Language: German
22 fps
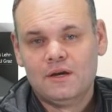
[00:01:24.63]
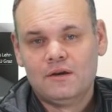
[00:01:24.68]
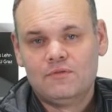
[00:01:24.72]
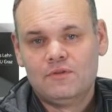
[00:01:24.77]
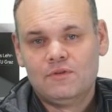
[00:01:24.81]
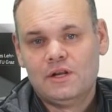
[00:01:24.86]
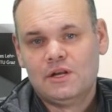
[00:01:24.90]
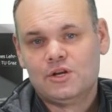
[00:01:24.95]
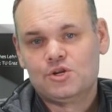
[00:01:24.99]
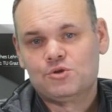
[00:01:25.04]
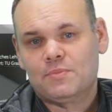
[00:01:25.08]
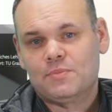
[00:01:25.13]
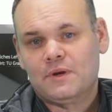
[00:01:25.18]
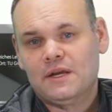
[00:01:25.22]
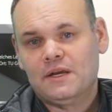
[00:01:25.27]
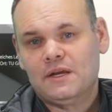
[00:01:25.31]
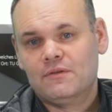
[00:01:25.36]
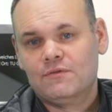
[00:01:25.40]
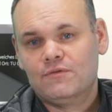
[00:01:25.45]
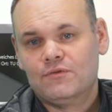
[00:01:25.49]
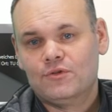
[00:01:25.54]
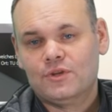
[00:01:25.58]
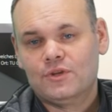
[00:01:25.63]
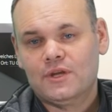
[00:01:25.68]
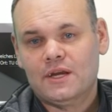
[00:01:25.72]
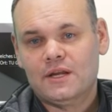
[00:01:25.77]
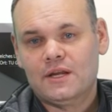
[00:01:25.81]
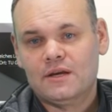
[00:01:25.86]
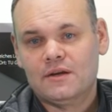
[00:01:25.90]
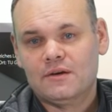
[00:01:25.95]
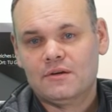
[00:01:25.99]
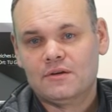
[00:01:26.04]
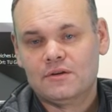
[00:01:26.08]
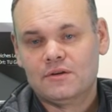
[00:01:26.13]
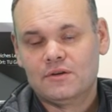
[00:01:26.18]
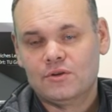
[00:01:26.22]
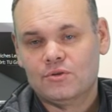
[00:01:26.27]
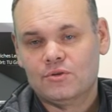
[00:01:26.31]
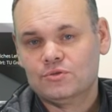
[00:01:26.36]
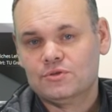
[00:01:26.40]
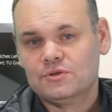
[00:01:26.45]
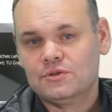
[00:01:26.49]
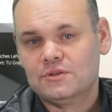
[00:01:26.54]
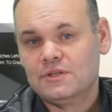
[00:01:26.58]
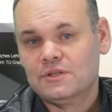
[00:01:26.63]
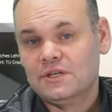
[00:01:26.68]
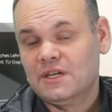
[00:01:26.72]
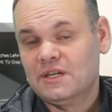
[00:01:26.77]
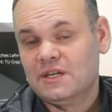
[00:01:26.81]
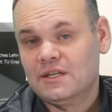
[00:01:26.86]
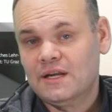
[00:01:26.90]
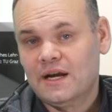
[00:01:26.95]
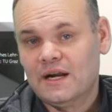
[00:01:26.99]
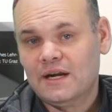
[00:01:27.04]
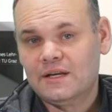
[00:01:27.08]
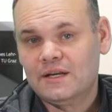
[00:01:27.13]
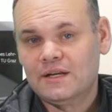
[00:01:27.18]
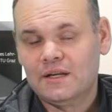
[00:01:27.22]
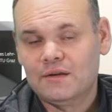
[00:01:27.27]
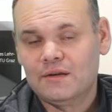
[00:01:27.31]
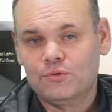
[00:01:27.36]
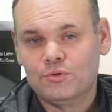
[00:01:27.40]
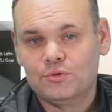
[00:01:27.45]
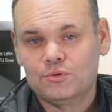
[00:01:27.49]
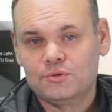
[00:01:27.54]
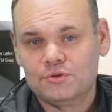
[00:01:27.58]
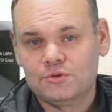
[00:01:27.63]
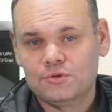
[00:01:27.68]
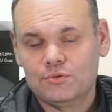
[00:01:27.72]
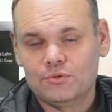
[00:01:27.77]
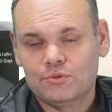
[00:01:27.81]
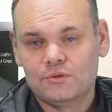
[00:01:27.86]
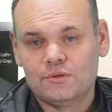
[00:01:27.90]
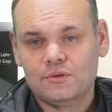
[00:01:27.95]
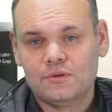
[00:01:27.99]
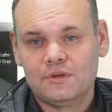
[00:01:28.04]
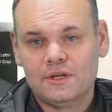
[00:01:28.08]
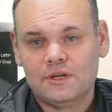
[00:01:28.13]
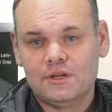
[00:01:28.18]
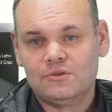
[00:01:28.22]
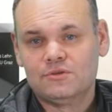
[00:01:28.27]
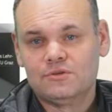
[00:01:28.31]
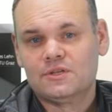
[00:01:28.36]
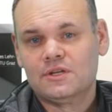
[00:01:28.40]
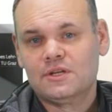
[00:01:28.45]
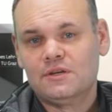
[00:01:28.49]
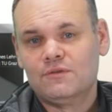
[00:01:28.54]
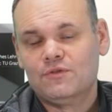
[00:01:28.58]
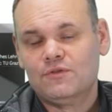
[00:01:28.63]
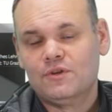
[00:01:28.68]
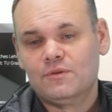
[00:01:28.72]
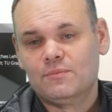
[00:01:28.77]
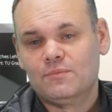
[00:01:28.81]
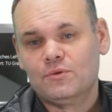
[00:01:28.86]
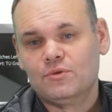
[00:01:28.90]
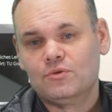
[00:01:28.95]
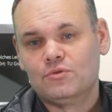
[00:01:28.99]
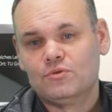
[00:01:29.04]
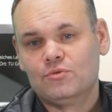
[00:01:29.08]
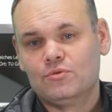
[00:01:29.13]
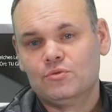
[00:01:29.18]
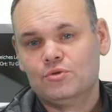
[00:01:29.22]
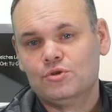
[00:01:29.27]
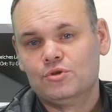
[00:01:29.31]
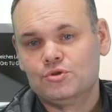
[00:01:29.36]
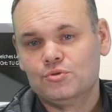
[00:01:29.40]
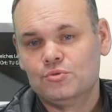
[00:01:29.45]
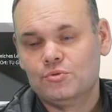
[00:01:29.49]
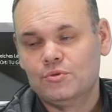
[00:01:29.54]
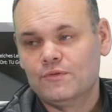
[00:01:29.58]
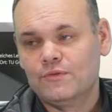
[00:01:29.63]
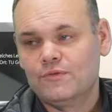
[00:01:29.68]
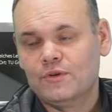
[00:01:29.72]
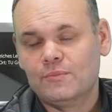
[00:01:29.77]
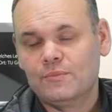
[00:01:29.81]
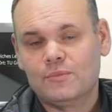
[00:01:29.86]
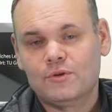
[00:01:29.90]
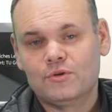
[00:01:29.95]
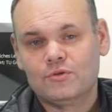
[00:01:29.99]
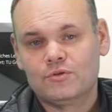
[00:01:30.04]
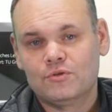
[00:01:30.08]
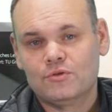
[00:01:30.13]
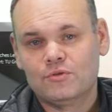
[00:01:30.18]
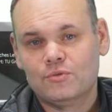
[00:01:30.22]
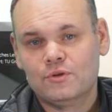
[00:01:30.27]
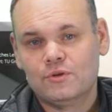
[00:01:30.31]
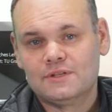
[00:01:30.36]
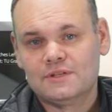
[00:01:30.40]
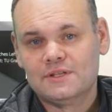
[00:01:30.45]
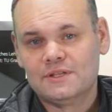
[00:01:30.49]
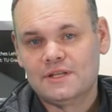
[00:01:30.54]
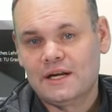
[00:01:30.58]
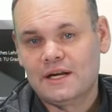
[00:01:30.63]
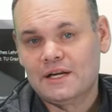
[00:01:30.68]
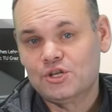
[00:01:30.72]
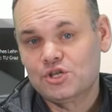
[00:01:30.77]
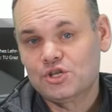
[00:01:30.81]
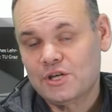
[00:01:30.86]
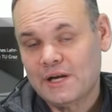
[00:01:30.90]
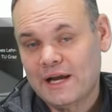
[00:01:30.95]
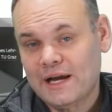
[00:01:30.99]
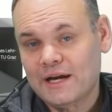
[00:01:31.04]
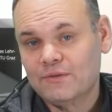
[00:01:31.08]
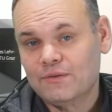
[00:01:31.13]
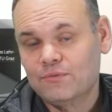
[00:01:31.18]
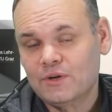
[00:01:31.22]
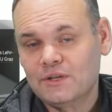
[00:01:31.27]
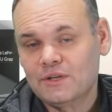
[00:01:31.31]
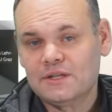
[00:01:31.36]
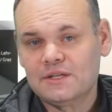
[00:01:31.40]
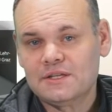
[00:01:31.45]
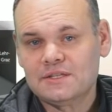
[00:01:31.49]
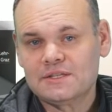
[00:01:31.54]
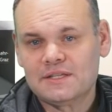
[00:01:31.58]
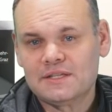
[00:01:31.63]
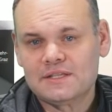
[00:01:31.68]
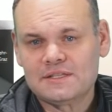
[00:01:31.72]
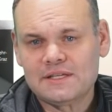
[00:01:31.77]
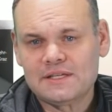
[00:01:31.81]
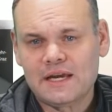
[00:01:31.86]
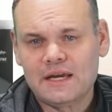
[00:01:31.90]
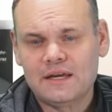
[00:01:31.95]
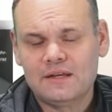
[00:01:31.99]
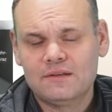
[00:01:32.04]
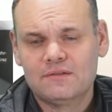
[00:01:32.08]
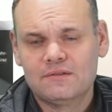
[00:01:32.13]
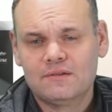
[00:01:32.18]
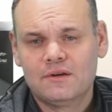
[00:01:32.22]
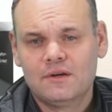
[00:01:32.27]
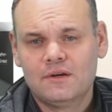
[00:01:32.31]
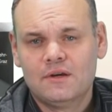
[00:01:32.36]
Viele sprechen von einer großen digitalen Revolution, Industrie 4.0, Schule 4.0, das sind alle Schlagworte dieser Zeit.